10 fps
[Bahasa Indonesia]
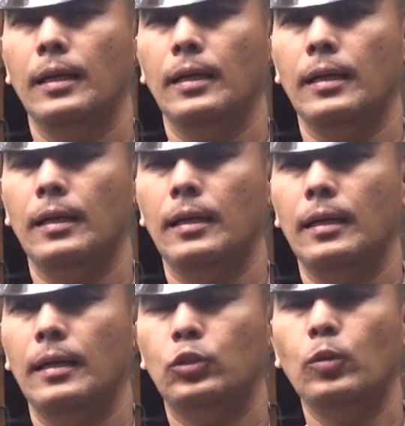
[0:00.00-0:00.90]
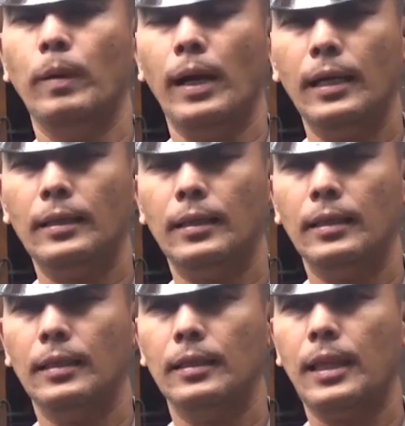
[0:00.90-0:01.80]
e, Jumat
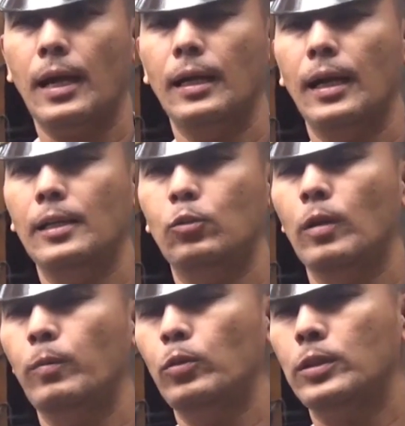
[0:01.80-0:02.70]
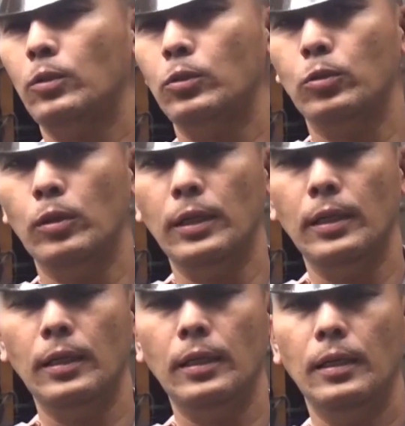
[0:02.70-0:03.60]
tanggal 21
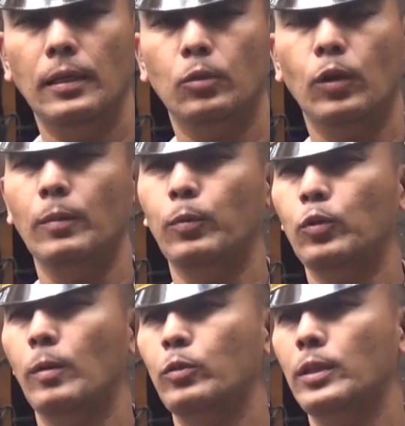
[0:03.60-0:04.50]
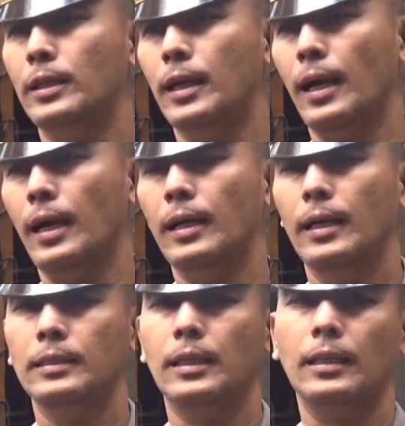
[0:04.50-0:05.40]
Juli
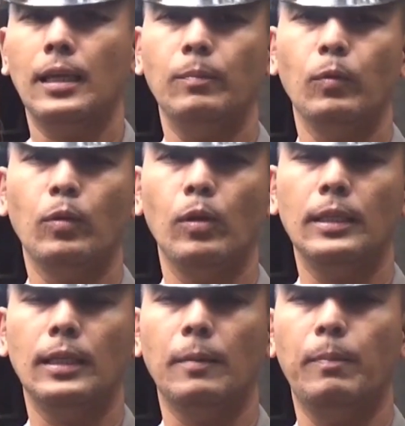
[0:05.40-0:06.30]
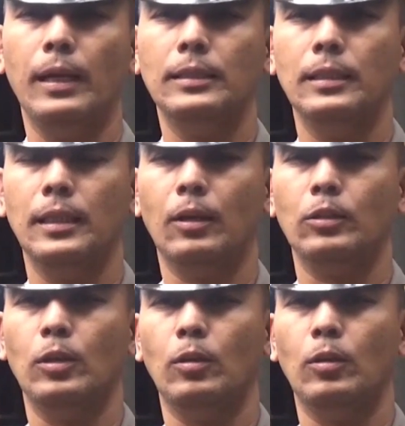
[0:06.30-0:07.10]
2023 sekitar pukul 13.00